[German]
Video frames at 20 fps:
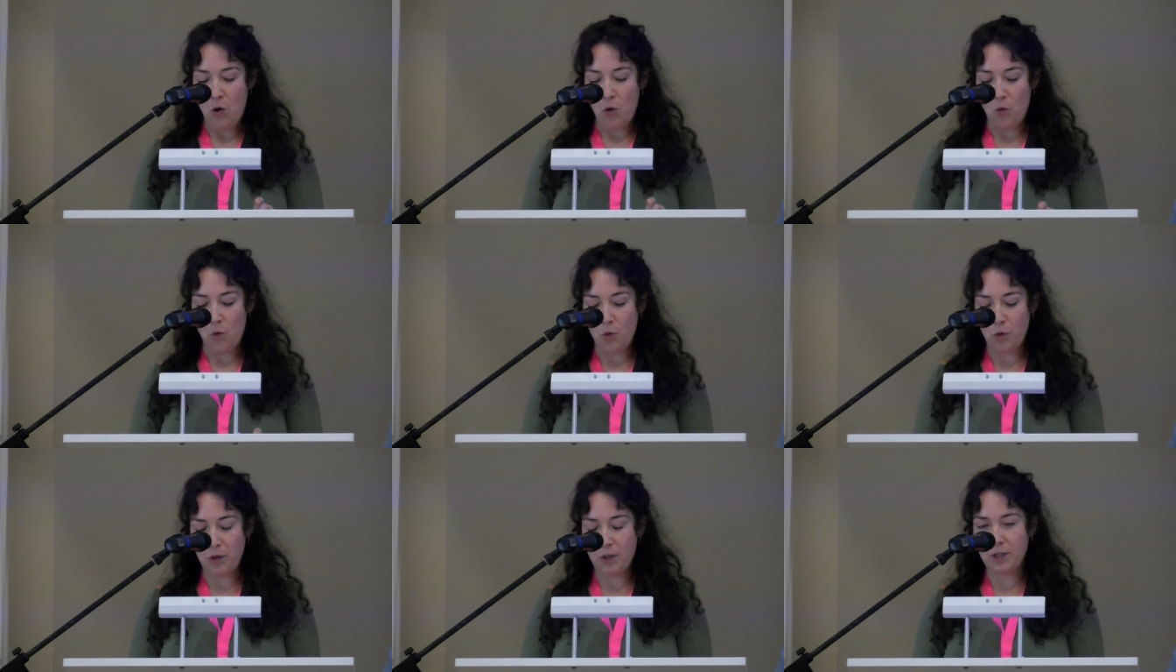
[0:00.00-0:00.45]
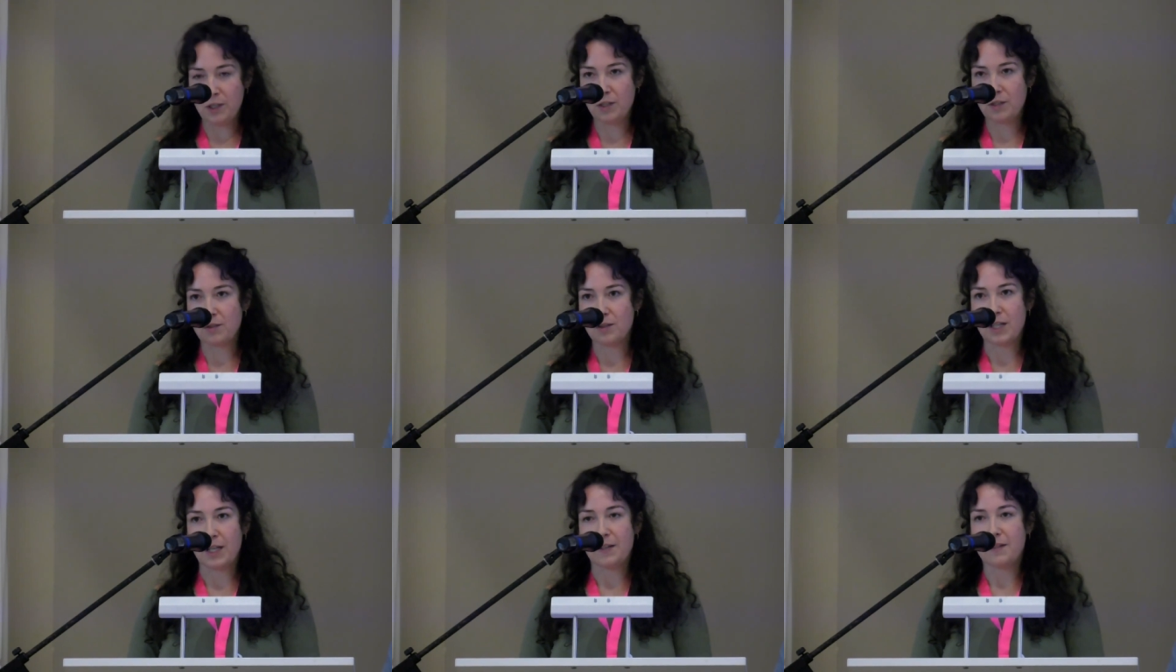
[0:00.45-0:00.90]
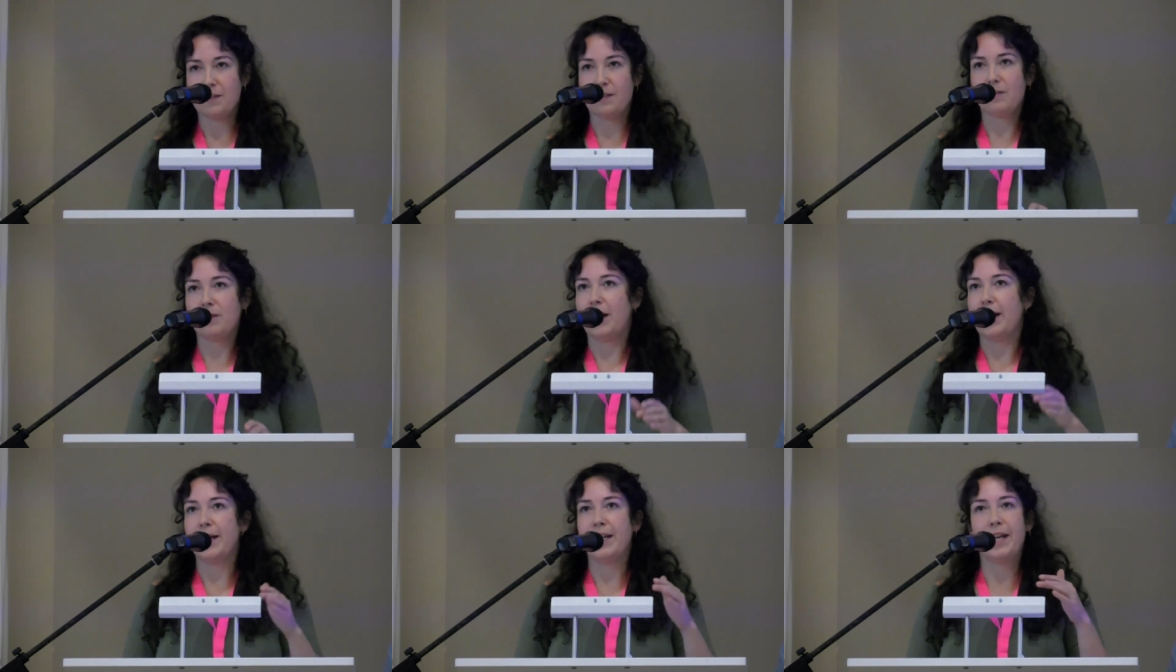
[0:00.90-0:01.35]
und das
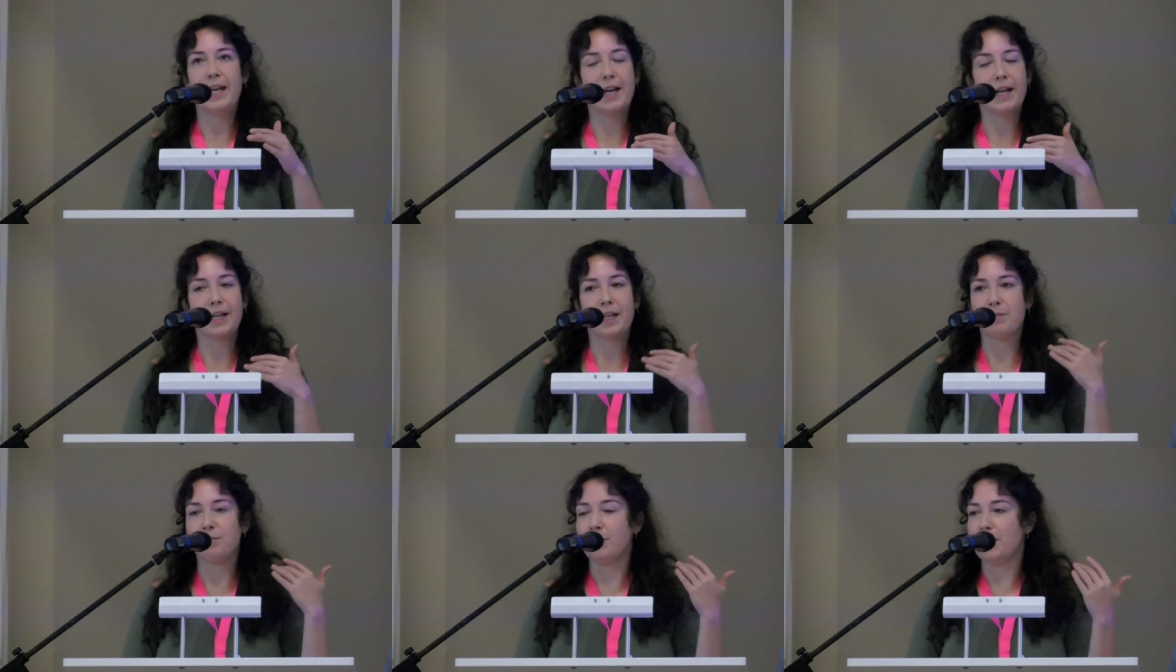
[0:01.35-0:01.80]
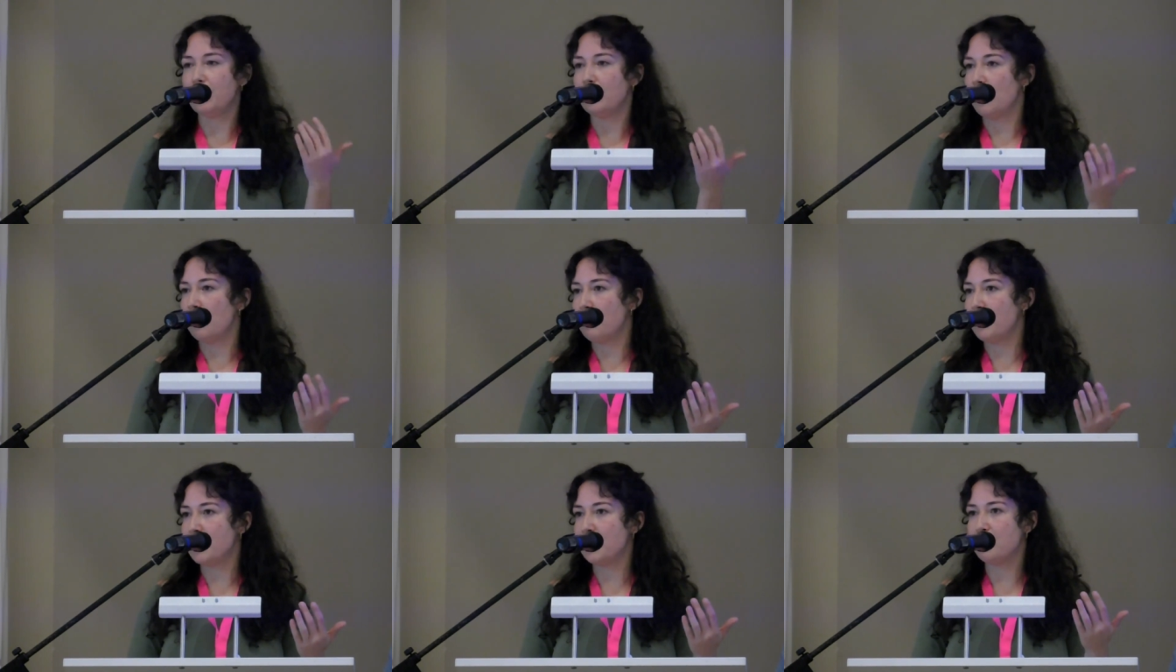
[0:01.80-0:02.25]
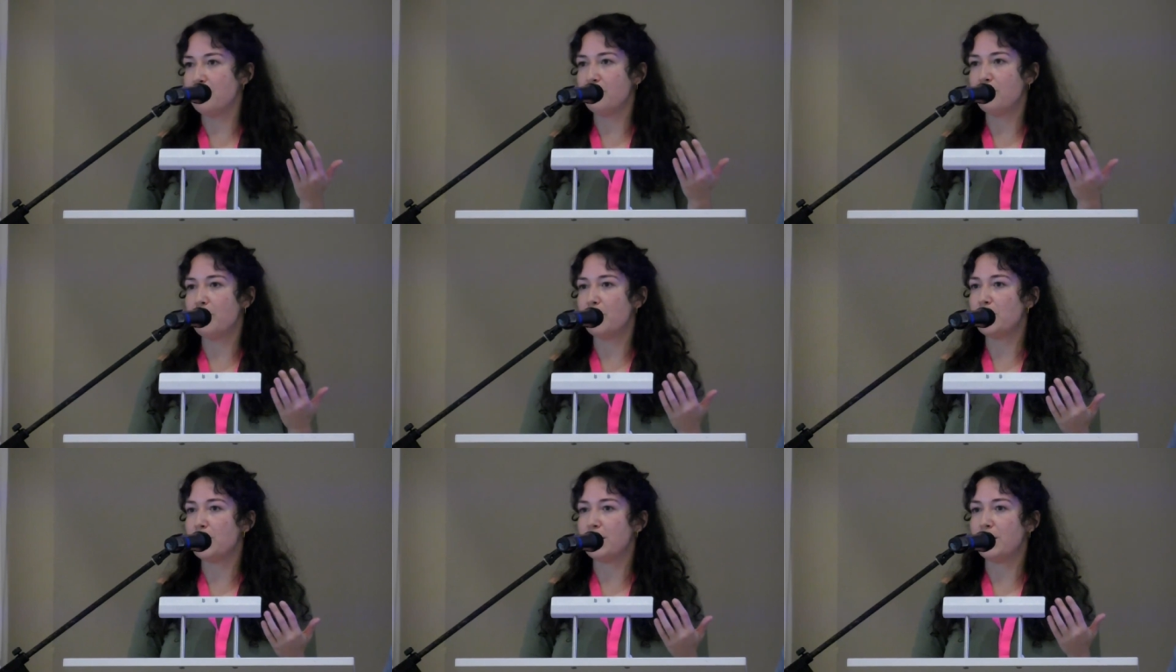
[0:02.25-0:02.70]
einhergeht mit normativen
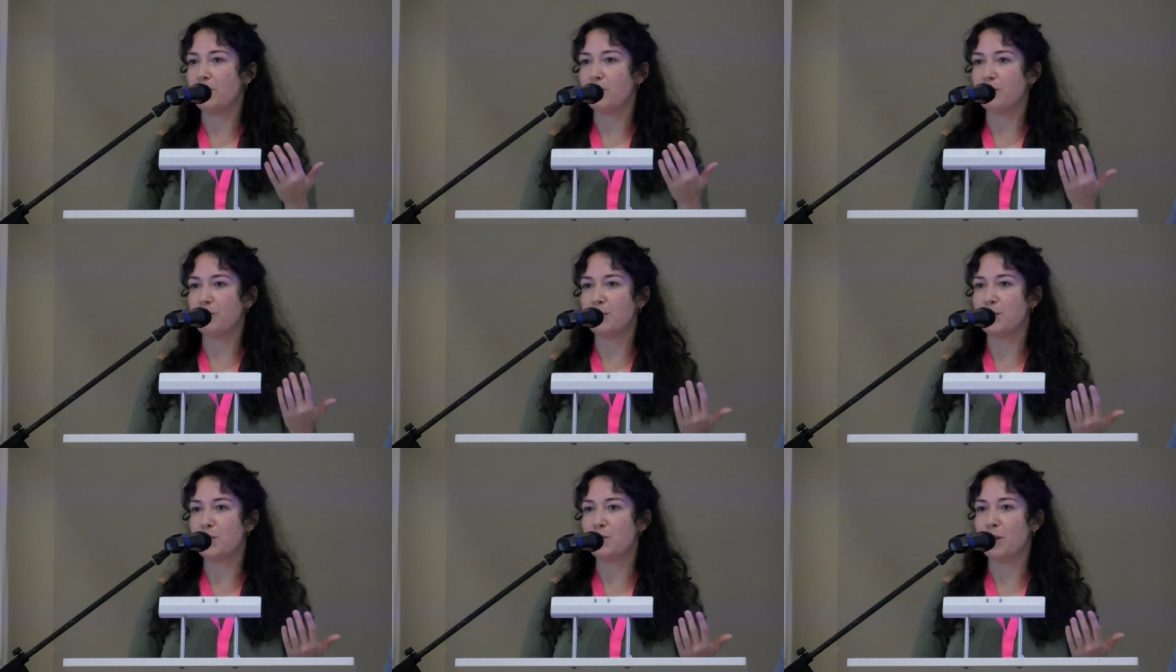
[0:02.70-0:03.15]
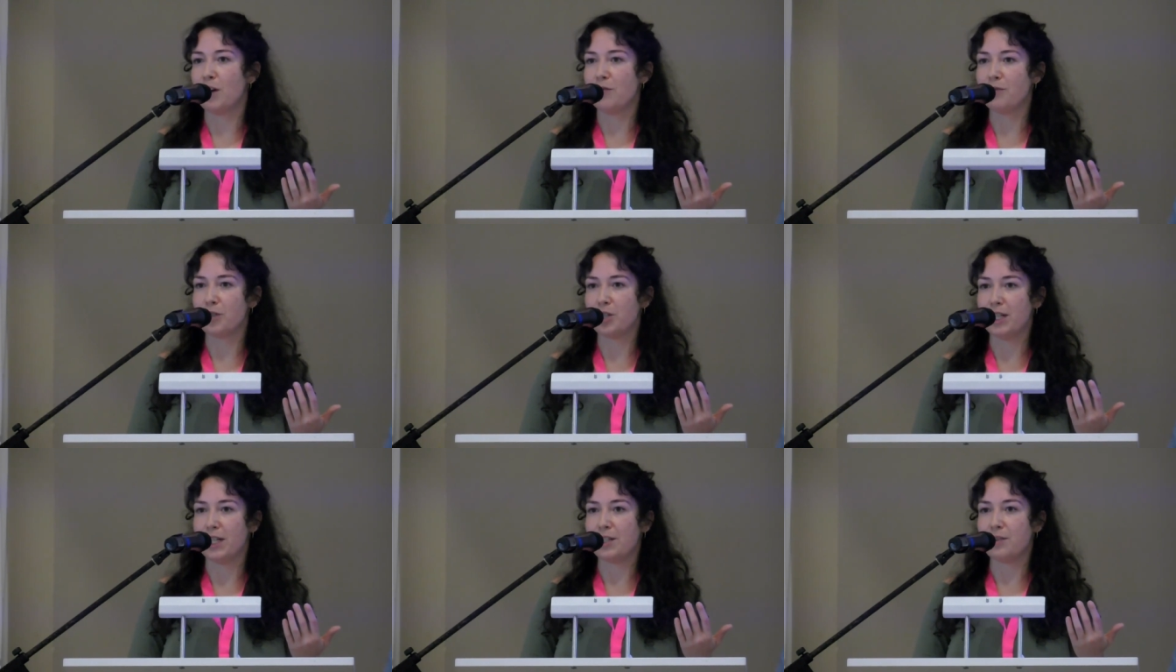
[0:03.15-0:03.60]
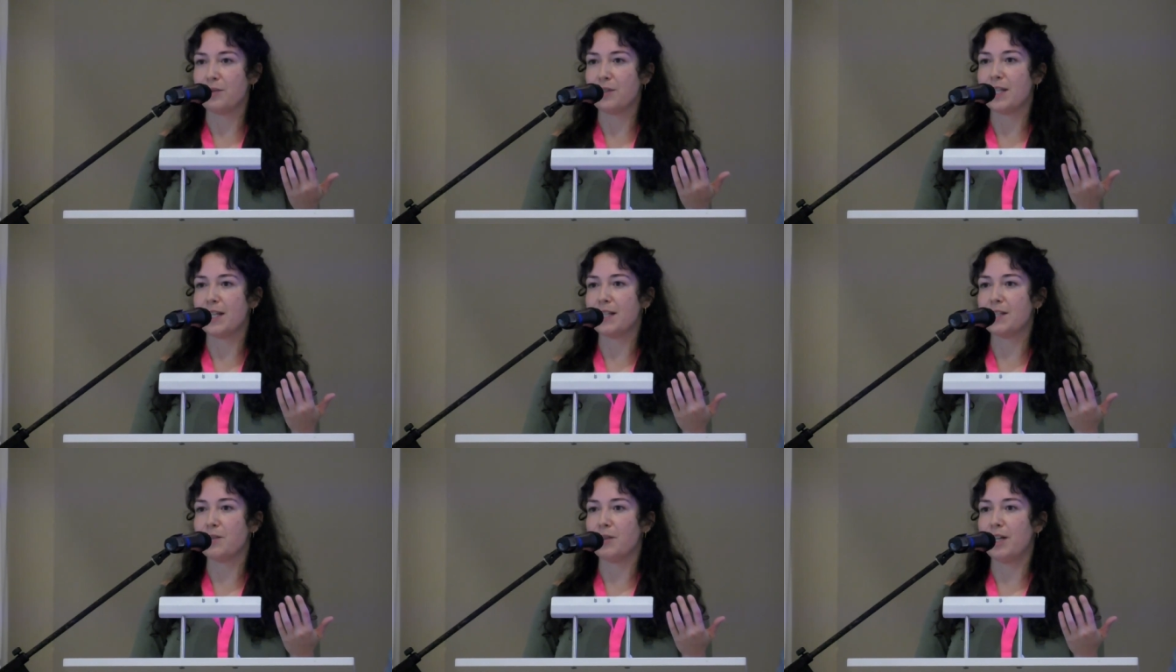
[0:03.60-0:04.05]
Vorstellungen in Bezug auf Geschlecht und
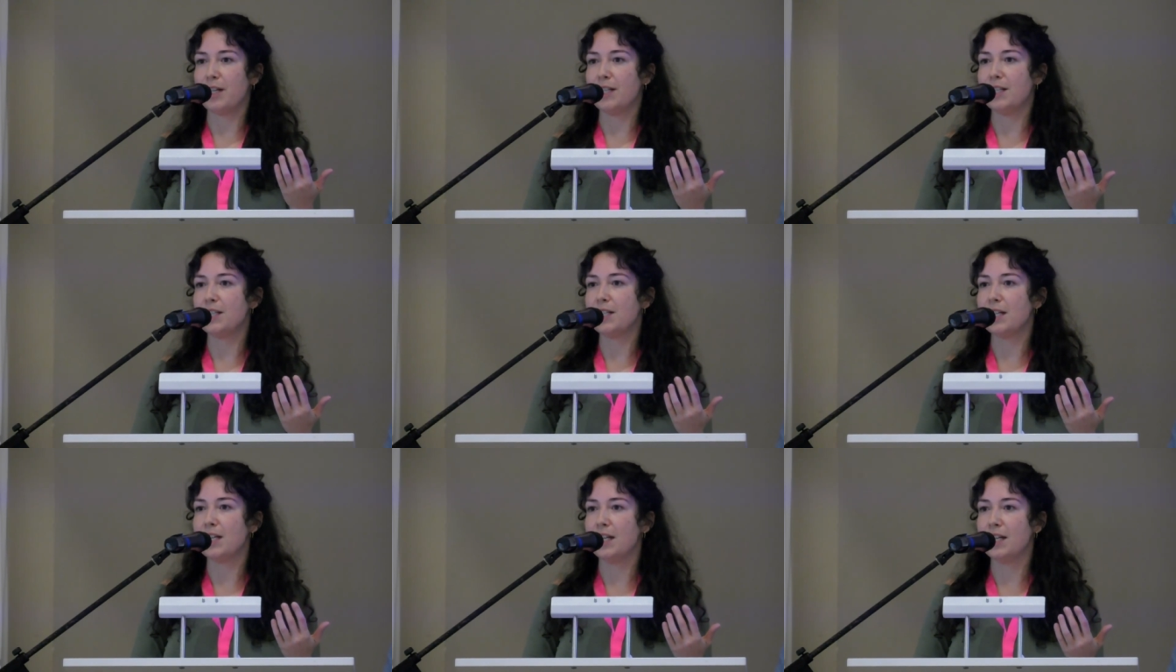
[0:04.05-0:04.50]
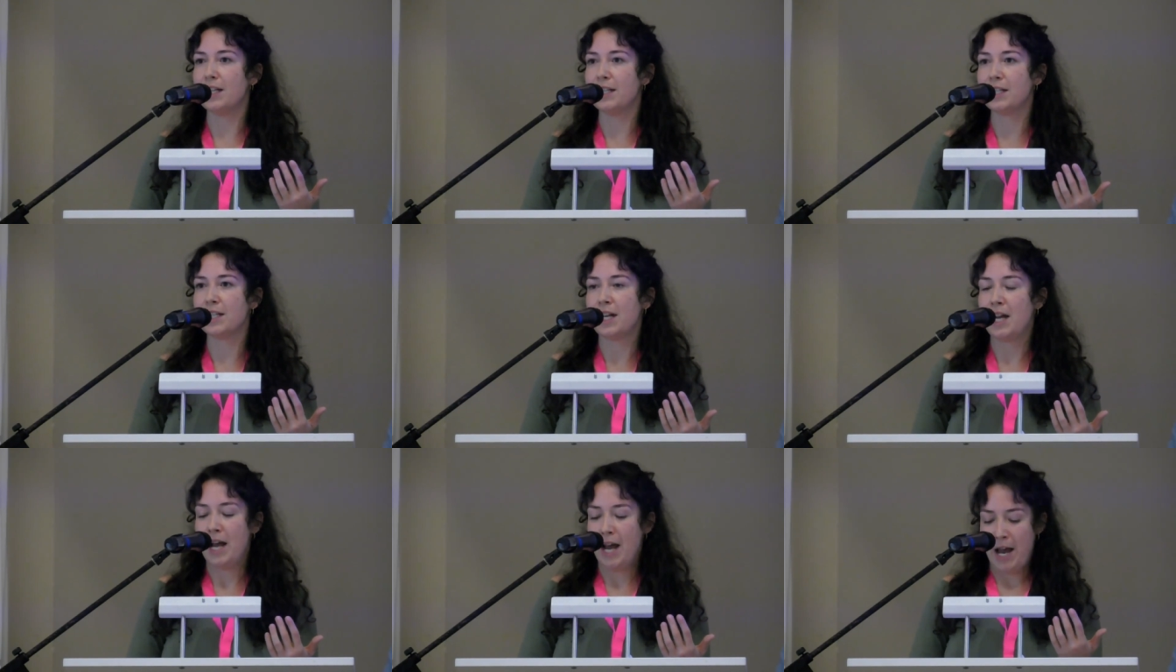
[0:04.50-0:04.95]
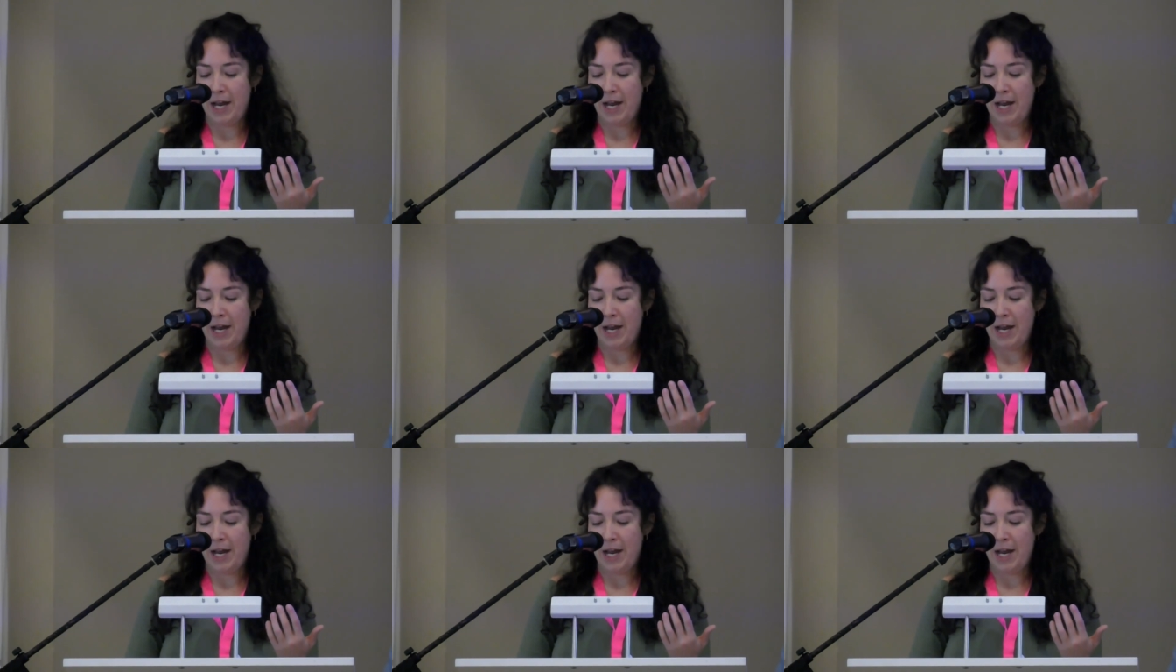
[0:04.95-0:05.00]
Sexualität,